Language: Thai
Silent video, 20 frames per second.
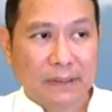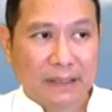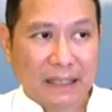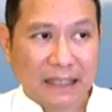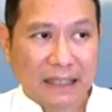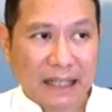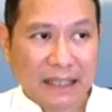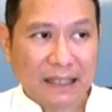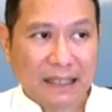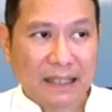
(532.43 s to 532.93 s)
ช
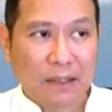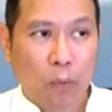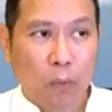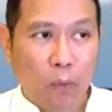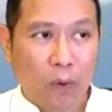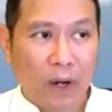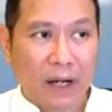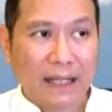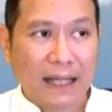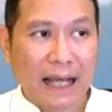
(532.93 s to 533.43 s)
นิด
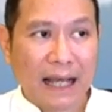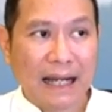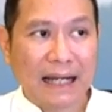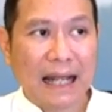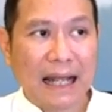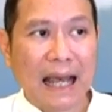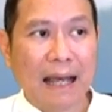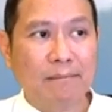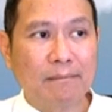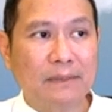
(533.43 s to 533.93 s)
หัวตา
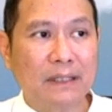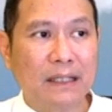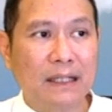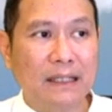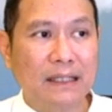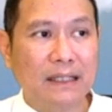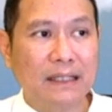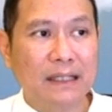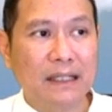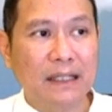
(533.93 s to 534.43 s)
น้ำ ช
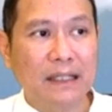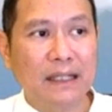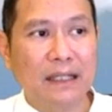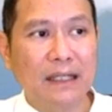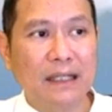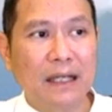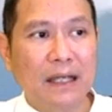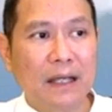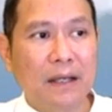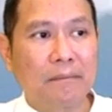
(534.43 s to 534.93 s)
นิดที่
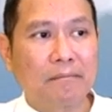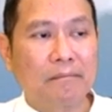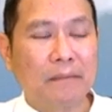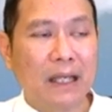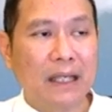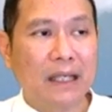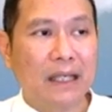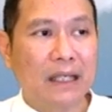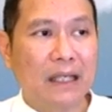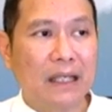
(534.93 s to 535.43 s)

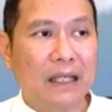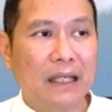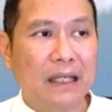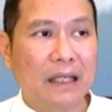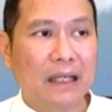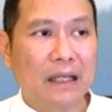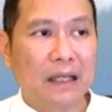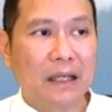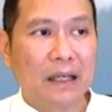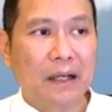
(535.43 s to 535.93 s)
ไม่
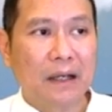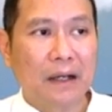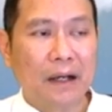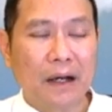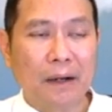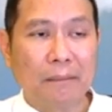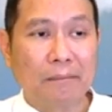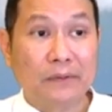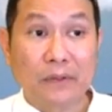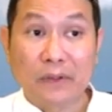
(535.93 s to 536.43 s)

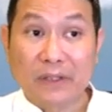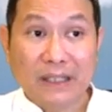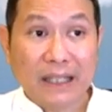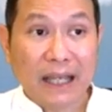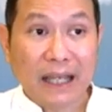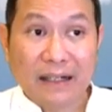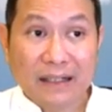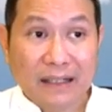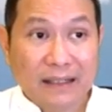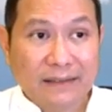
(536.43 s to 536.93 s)
สนใจ
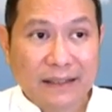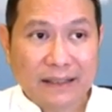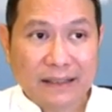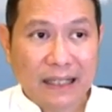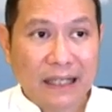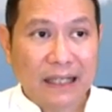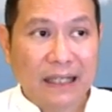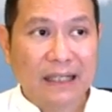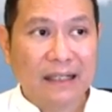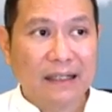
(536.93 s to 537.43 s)
เรื่องส
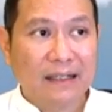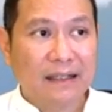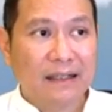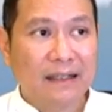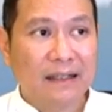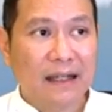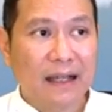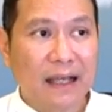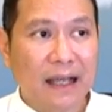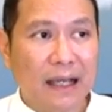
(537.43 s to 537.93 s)
ติ
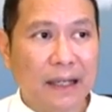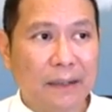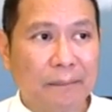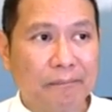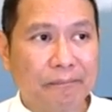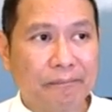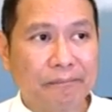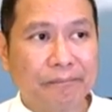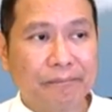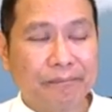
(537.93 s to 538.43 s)
นะ
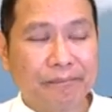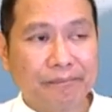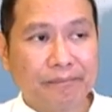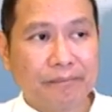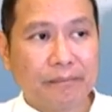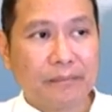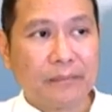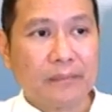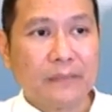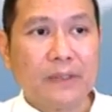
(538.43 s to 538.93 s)

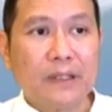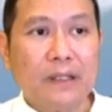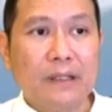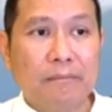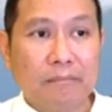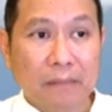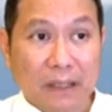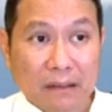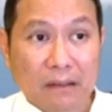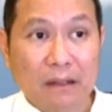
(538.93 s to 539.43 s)

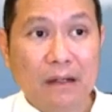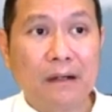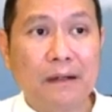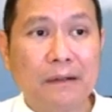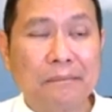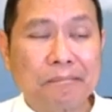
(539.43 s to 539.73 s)
มันก็